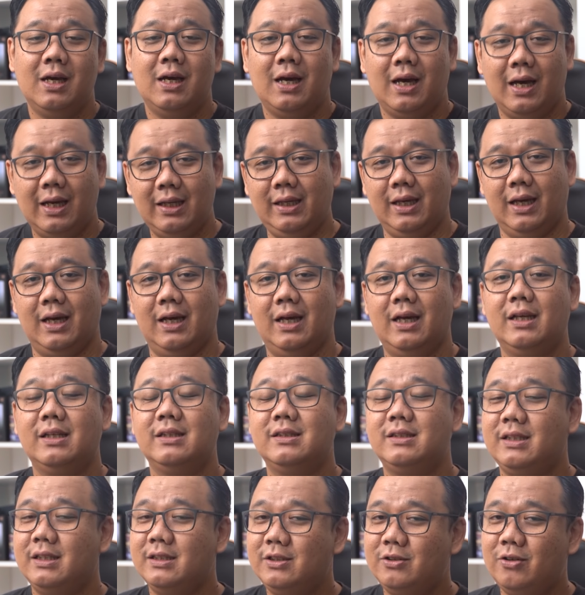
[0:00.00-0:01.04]
Hanya
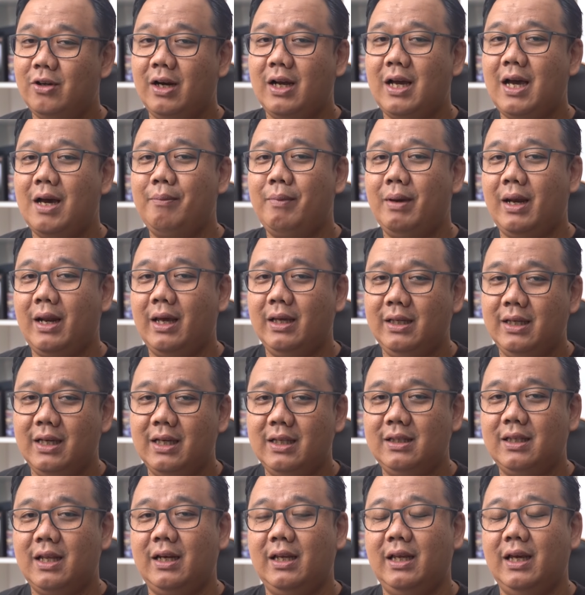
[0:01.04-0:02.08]
sensor
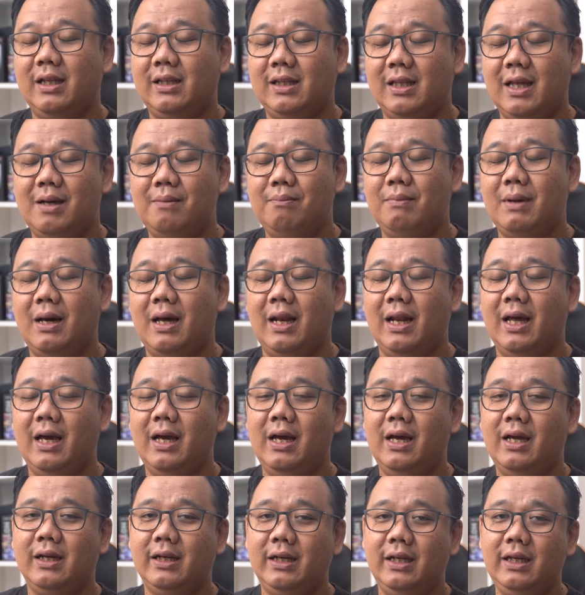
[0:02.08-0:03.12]
kameranya ternyata
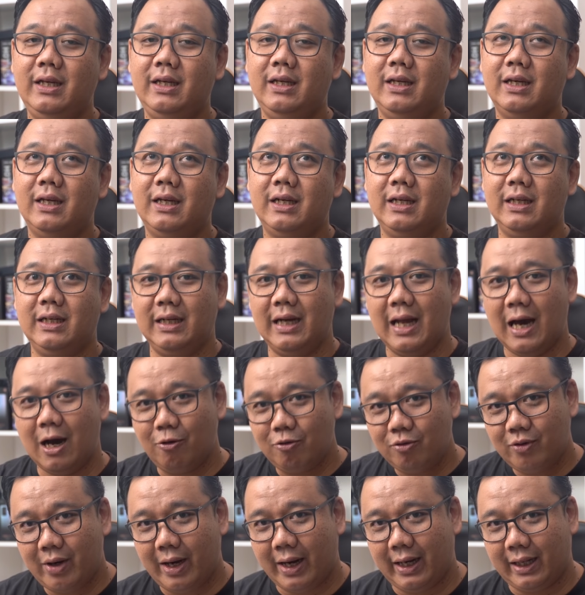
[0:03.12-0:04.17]
malah di
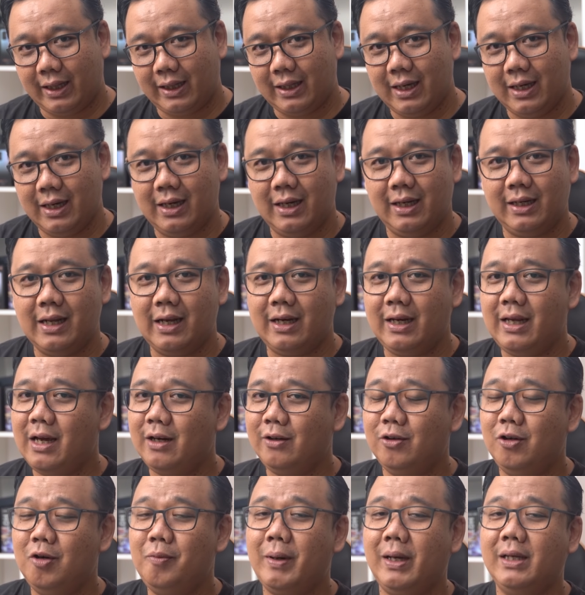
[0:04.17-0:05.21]
downgrade dari
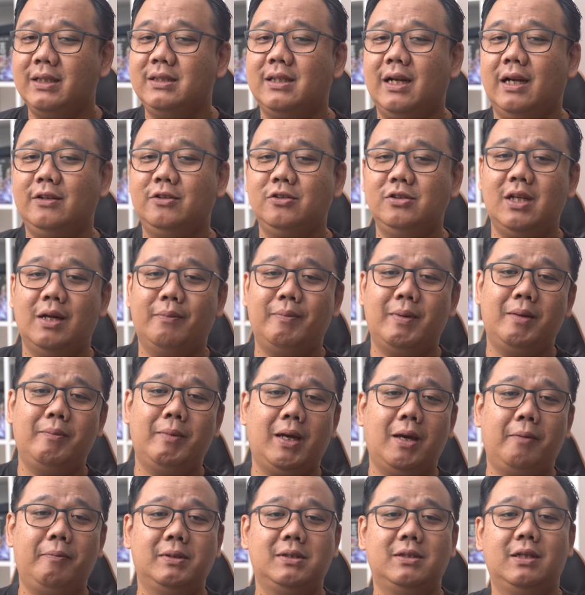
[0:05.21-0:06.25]
yang dulu pakai 108
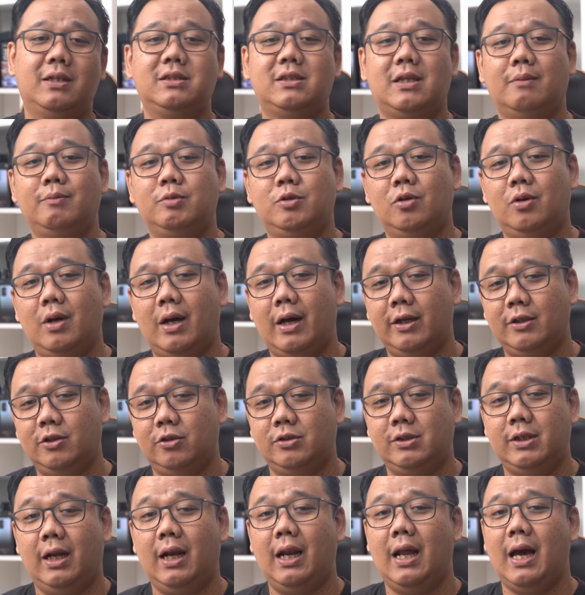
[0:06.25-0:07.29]
megapiksel Samsung
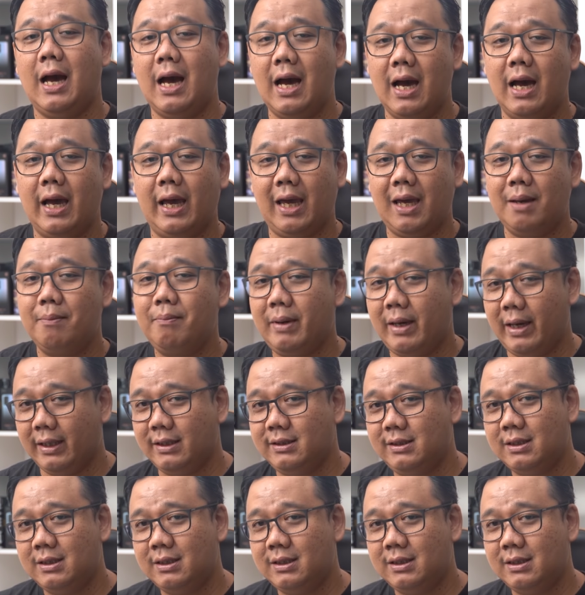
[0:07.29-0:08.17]
ISOCELL HMX